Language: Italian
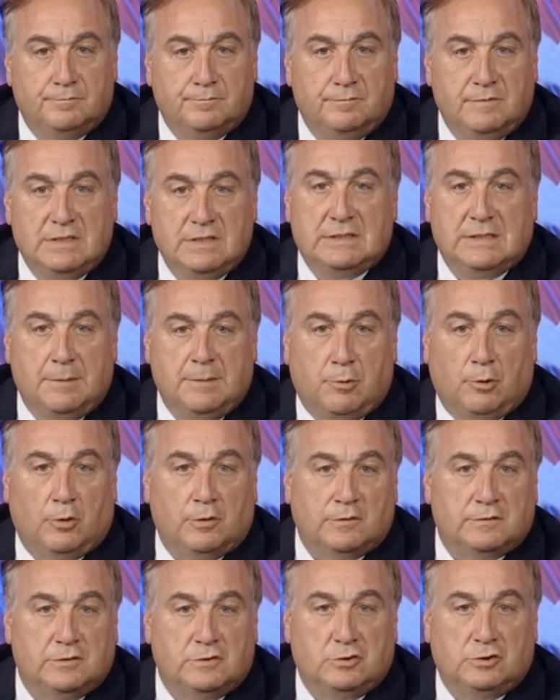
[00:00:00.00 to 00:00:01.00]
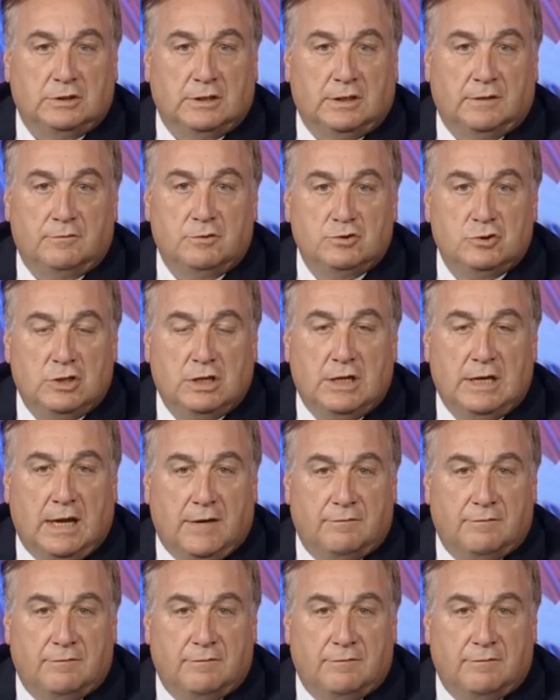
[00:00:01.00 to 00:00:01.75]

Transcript: visti i pronostici della vigilia,